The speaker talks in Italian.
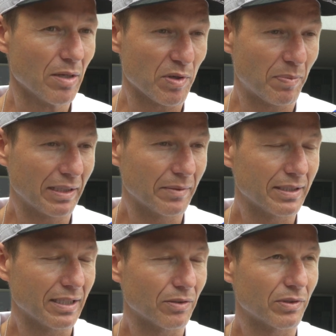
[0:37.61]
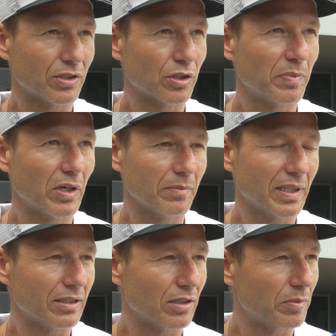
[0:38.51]
mio padre mi ha insegnato questo sport, mi ha
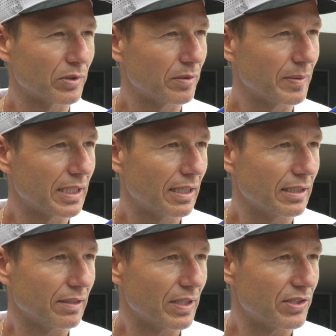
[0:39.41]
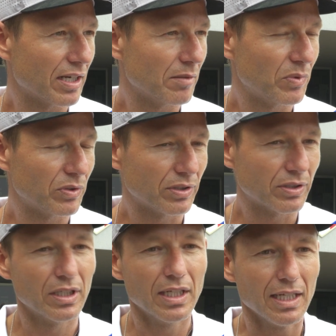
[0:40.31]
dato la possibilità di viaggiare il mondo,